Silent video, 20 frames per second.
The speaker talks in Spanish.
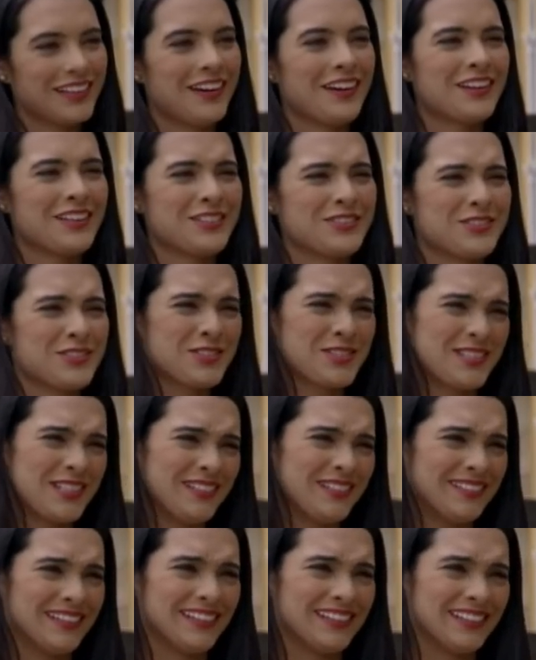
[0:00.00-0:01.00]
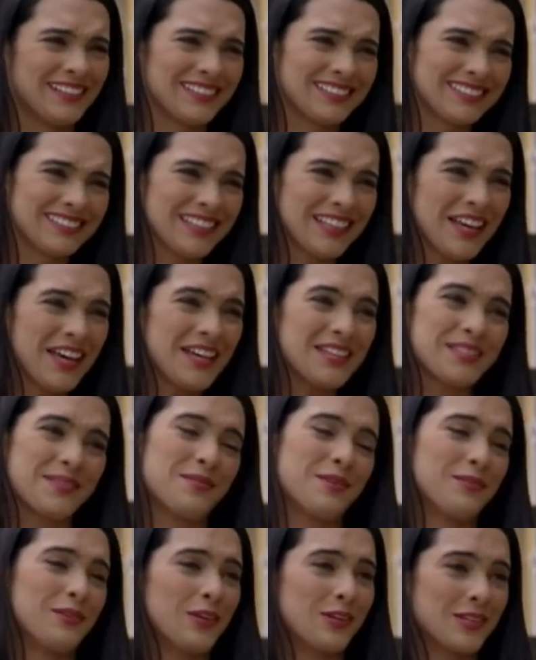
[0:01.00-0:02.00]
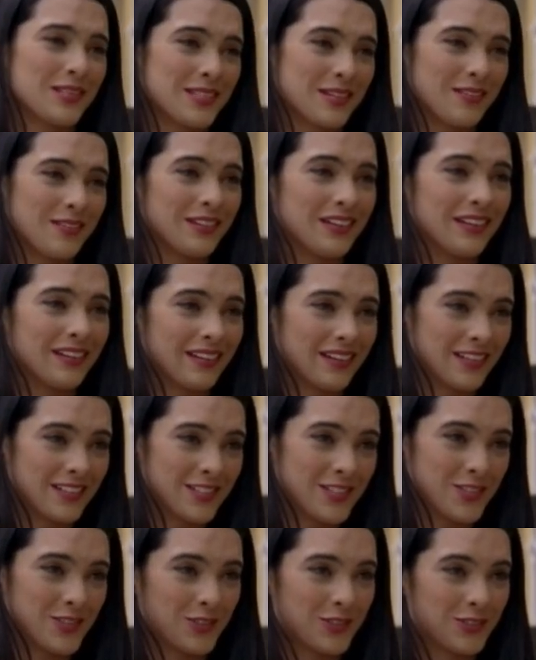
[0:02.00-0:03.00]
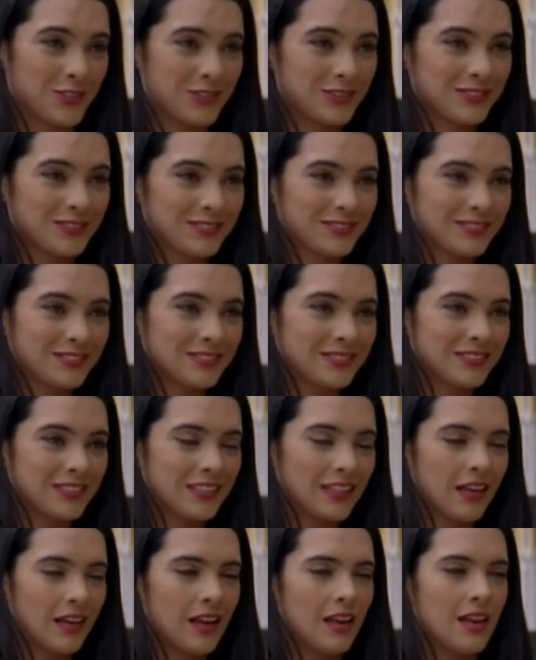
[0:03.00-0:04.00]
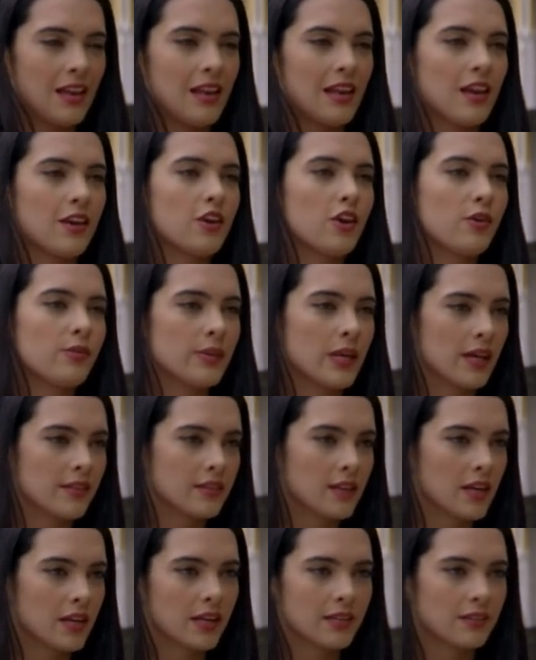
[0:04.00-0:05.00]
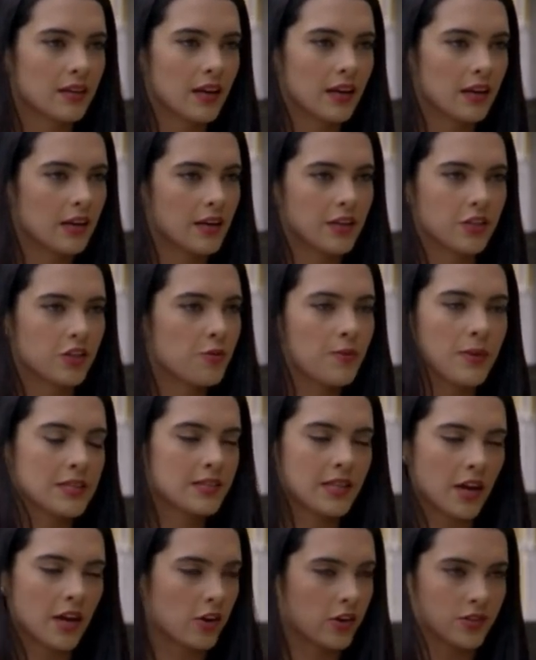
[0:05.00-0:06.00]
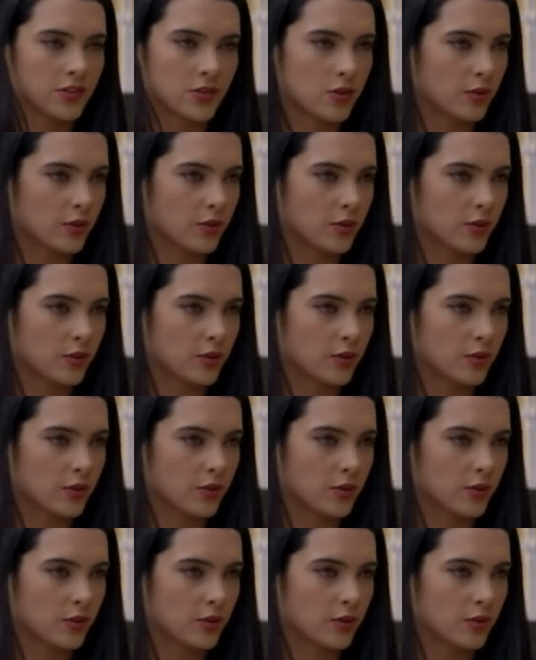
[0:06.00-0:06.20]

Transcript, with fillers: Ay, cosita. Se me olvidó que estaba en el rancho. La novia tiene que traer el anillo más caro que su